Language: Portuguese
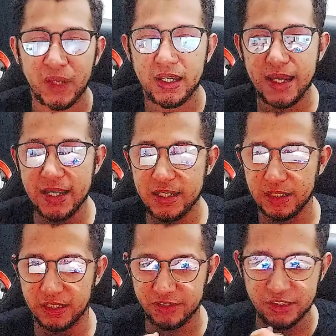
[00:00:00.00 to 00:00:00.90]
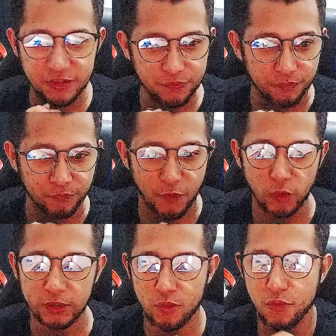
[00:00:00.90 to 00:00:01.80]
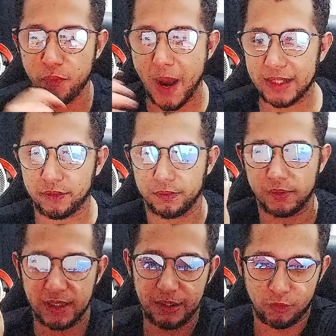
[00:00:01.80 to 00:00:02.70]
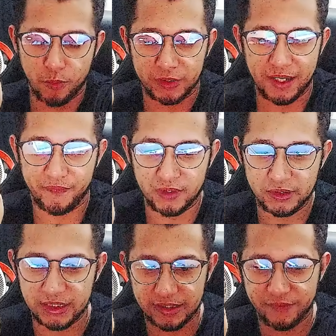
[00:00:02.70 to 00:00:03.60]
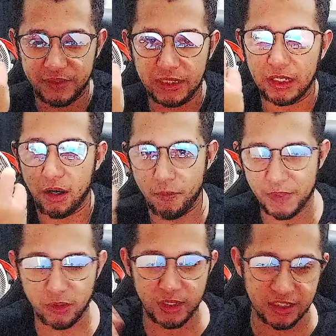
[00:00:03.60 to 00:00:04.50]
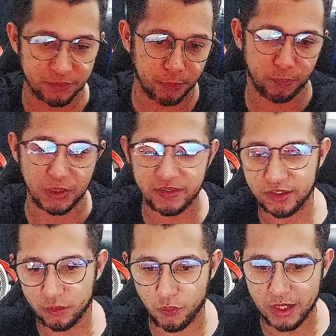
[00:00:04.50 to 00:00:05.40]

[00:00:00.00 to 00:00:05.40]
E aí, a gente volta com o fato, né? Como eu tava falando que teve melhorias pro PlayStation 4 e